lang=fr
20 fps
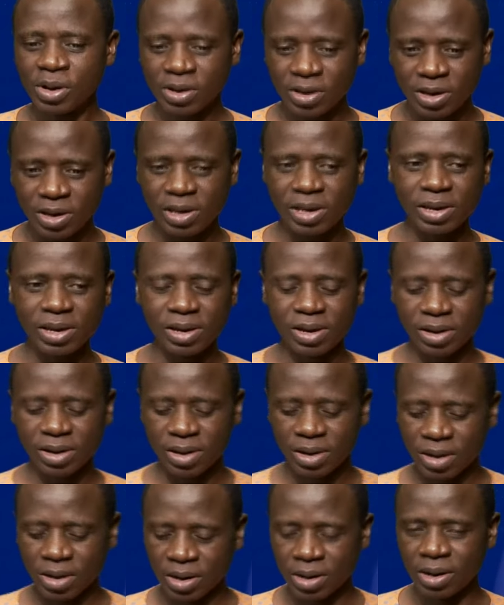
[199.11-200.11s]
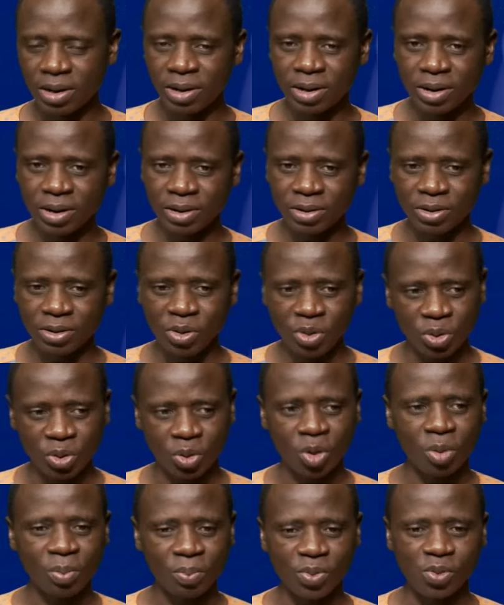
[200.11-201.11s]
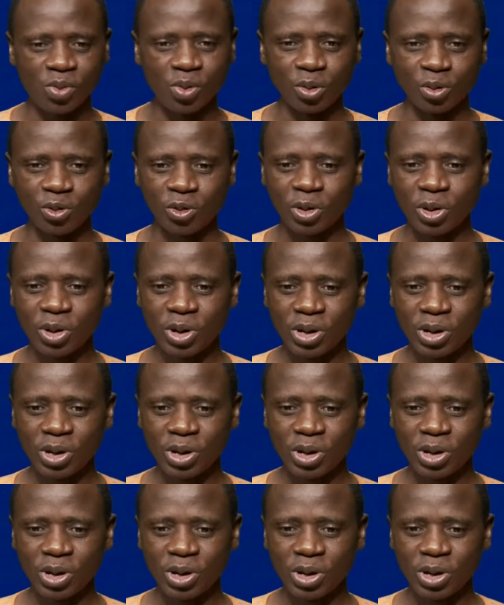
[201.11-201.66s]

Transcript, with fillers: qui, euh, qui le compose.